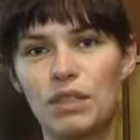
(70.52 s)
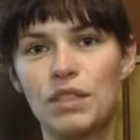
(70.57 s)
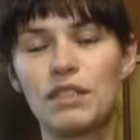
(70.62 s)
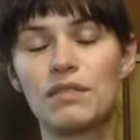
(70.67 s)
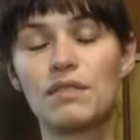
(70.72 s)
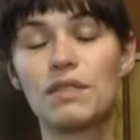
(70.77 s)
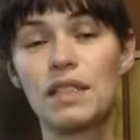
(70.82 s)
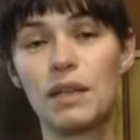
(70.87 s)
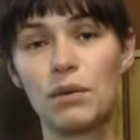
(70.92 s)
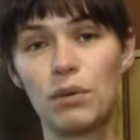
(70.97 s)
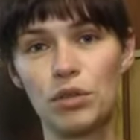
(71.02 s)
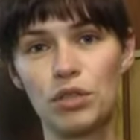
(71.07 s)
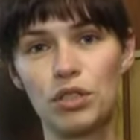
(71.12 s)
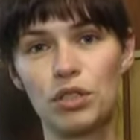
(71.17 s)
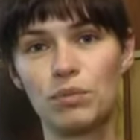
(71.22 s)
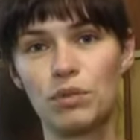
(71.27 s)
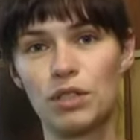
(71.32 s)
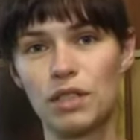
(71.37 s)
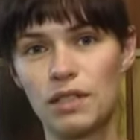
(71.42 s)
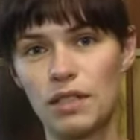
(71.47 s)
będzie w
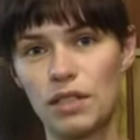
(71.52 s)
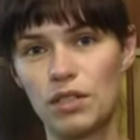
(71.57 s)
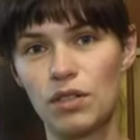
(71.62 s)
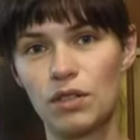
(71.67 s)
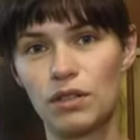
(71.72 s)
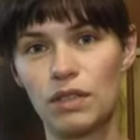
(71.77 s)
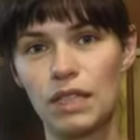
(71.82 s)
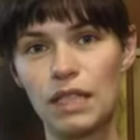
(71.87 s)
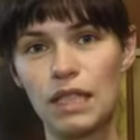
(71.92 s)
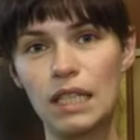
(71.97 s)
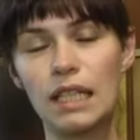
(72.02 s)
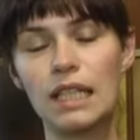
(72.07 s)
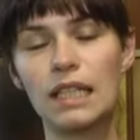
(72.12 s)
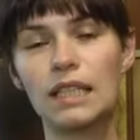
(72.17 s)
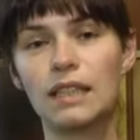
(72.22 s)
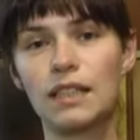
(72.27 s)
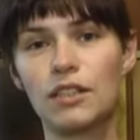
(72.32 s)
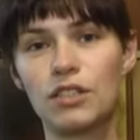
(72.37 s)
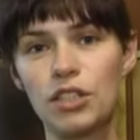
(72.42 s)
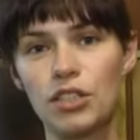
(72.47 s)
całości przeznaczony
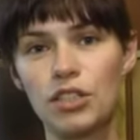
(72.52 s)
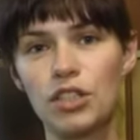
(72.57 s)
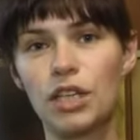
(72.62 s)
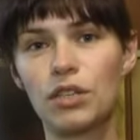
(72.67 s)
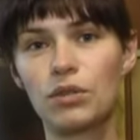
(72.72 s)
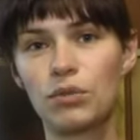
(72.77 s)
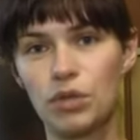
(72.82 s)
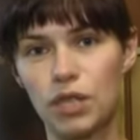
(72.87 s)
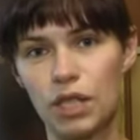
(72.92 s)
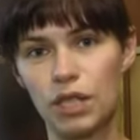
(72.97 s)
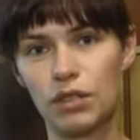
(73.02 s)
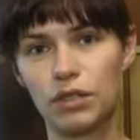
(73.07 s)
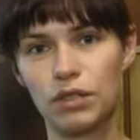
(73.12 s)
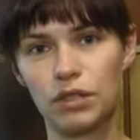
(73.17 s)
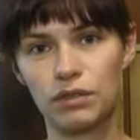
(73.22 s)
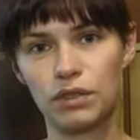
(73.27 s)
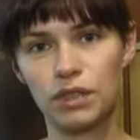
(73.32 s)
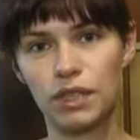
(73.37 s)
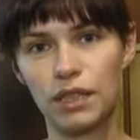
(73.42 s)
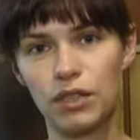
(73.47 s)
na rzecz Janusza
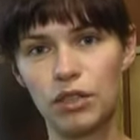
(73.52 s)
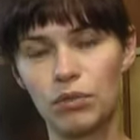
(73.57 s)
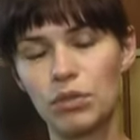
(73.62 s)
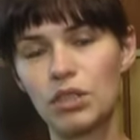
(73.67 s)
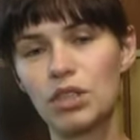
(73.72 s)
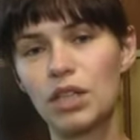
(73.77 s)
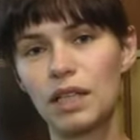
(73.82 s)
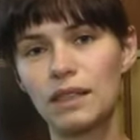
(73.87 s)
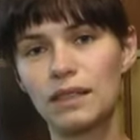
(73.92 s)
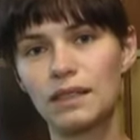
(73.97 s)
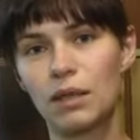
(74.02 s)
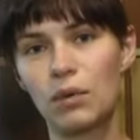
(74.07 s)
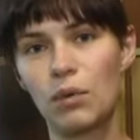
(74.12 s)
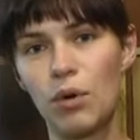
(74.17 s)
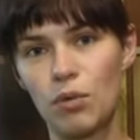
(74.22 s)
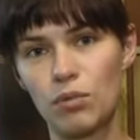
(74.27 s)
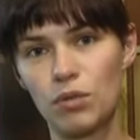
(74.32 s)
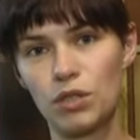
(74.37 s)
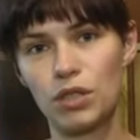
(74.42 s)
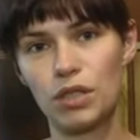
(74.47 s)
Chojnowskiego, mieszkańca
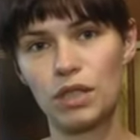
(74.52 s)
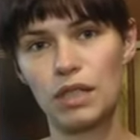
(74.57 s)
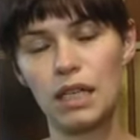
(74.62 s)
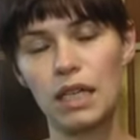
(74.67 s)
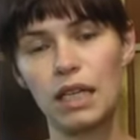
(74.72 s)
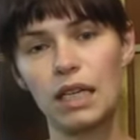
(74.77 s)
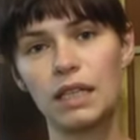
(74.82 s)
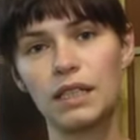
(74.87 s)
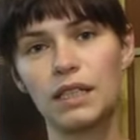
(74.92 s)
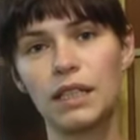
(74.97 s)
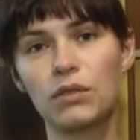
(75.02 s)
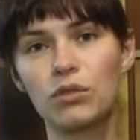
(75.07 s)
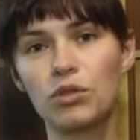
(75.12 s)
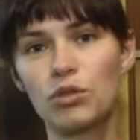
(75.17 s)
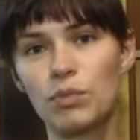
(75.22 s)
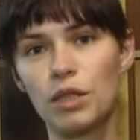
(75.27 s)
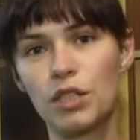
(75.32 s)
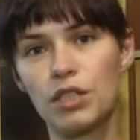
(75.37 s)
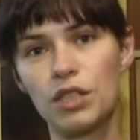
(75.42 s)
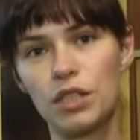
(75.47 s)
Łomży.
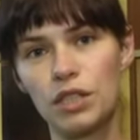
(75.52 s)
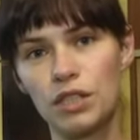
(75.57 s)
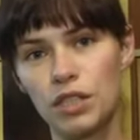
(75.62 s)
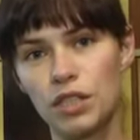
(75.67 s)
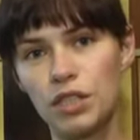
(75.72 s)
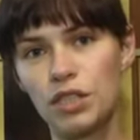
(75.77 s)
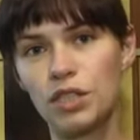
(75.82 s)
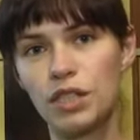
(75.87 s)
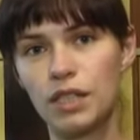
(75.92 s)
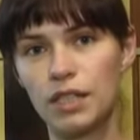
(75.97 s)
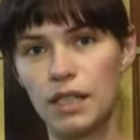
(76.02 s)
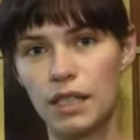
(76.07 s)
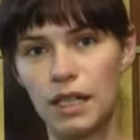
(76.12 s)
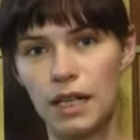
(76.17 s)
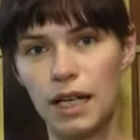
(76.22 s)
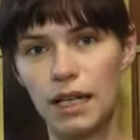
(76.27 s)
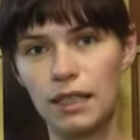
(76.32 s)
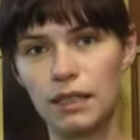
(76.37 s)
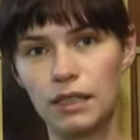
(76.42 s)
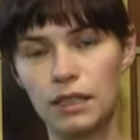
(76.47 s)
Janusz ma
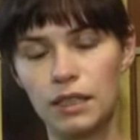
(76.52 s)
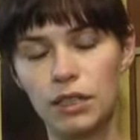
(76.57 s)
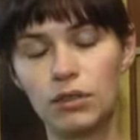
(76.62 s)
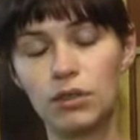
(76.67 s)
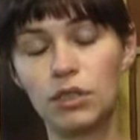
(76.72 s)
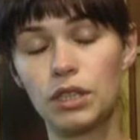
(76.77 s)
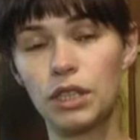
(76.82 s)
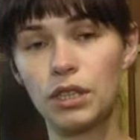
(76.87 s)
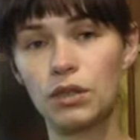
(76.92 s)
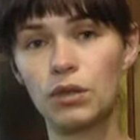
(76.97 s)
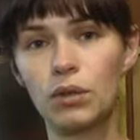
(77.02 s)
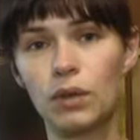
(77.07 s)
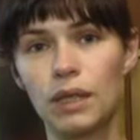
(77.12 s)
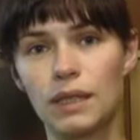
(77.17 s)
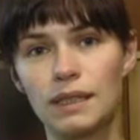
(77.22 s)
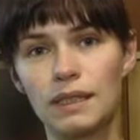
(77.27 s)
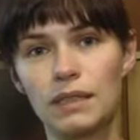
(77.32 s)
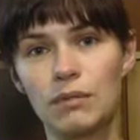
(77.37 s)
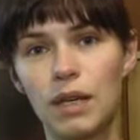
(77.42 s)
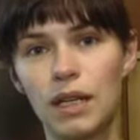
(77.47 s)
41 lat i od kilku
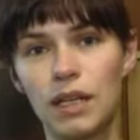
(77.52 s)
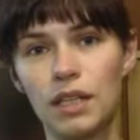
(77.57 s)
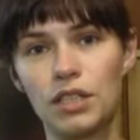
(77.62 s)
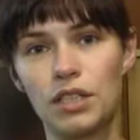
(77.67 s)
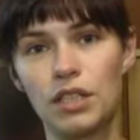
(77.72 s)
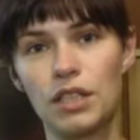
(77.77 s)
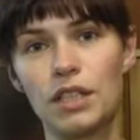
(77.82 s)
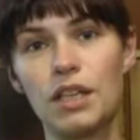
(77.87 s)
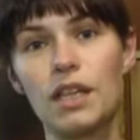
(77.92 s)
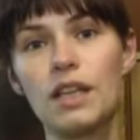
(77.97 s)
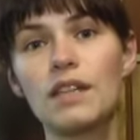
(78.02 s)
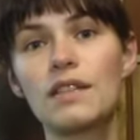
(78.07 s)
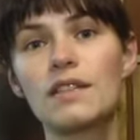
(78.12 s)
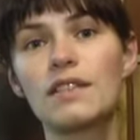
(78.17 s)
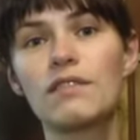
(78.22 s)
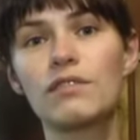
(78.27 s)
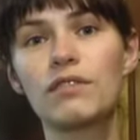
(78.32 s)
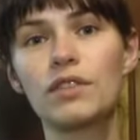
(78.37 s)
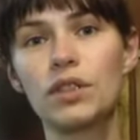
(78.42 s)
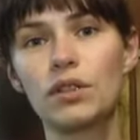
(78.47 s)
lat zmaga się
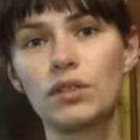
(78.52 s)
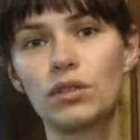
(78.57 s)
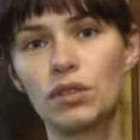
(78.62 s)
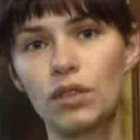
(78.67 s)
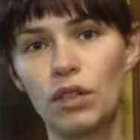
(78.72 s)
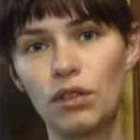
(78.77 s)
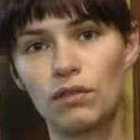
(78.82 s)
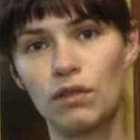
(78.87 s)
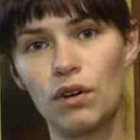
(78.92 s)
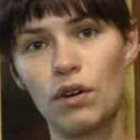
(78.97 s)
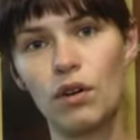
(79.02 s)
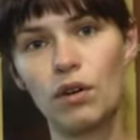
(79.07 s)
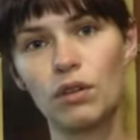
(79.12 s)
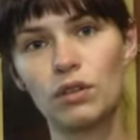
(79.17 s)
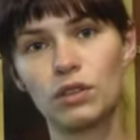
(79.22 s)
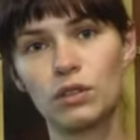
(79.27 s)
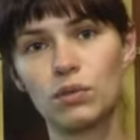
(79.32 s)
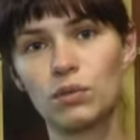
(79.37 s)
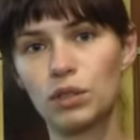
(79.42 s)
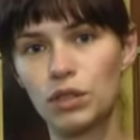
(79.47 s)
z
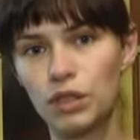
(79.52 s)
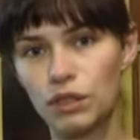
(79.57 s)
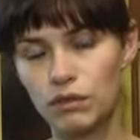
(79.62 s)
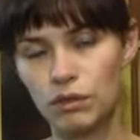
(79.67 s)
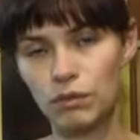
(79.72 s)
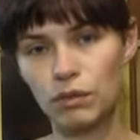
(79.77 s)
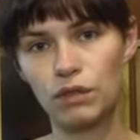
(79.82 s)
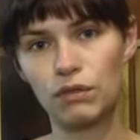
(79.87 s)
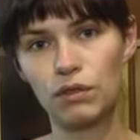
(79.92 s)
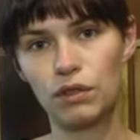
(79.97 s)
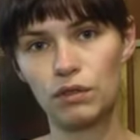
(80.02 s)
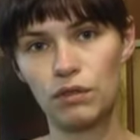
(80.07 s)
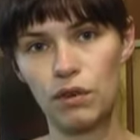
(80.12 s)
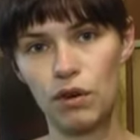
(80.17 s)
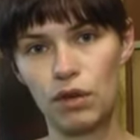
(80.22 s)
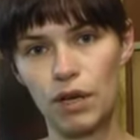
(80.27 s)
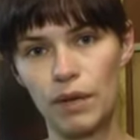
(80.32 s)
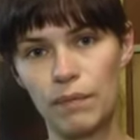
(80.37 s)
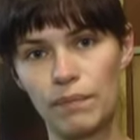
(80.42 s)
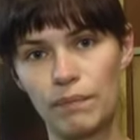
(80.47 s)
wyjątkowo złośliwym
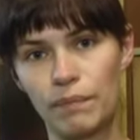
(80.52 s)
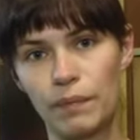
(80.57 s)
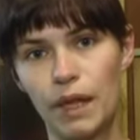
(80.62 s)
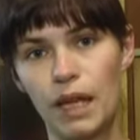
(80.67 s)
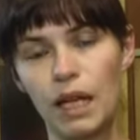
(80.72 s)
nowotworem.